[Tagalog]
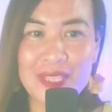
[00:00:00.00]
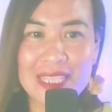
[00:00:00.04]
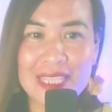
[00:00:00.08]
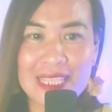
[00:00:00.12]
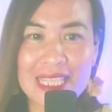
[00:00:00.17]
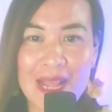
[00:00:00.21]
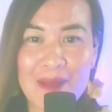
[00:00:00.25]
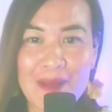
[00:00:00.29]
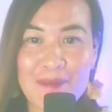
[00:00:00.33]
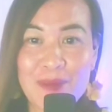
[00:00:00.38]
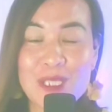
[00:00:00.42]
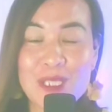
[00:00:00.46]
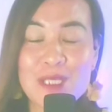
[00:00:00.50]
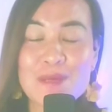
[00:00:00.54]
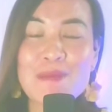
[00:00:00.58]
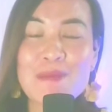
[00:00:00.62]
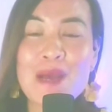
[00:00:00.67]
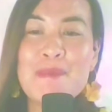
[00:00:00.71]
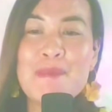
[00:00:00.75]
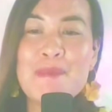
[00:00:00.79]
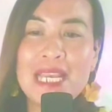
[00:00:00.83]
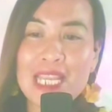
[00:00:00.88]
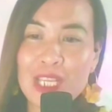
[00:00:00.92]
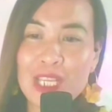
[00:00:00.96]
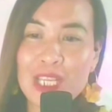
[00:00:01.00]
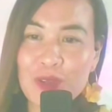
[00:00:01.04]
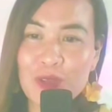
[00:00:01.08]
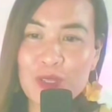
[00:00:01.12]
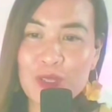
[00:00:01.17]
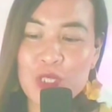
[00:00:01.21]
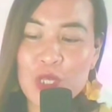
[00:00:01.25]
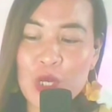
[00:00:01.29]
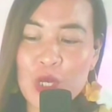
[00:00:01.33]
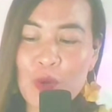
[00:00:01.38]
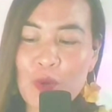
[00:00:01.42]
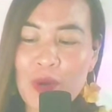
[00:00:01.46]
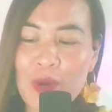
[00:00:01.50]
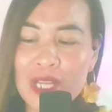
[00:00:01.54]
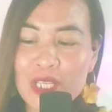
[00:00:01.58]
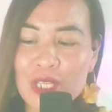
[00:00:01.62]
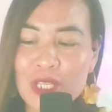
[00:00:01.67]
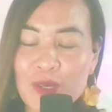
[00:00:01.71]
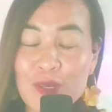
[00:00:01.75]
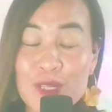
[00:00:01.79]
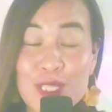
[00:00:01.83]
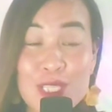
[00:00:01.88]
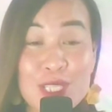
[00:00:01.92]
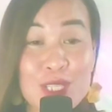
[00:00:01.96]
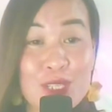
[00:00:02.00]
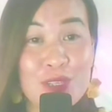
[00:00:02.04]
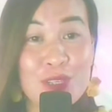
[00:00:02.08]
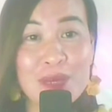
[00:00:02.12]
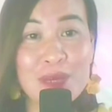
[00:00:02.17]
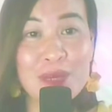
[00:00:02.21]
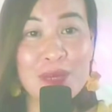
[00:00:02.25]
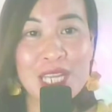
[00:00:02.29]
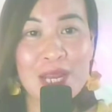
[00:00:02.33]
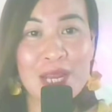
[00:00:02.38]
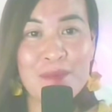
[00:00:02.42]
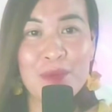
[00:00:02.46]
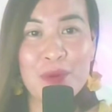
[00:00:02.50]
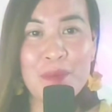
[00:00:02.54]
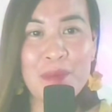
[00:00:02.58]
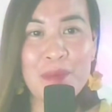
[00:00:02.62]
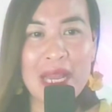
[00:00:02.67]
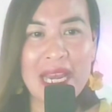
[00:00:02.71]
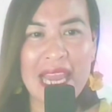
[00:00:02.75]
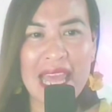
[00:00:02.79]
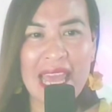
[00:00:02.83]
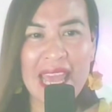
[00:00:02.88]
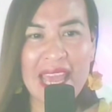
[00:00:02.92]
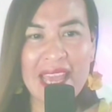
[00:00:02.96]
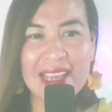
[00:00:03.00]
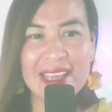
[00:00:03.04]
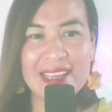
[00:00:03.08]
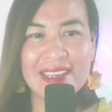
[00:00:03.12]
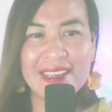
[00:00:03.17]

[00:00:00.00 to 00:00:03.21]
tapos babalik yung jowa nyo, gusto nyo ba siyang bumalik?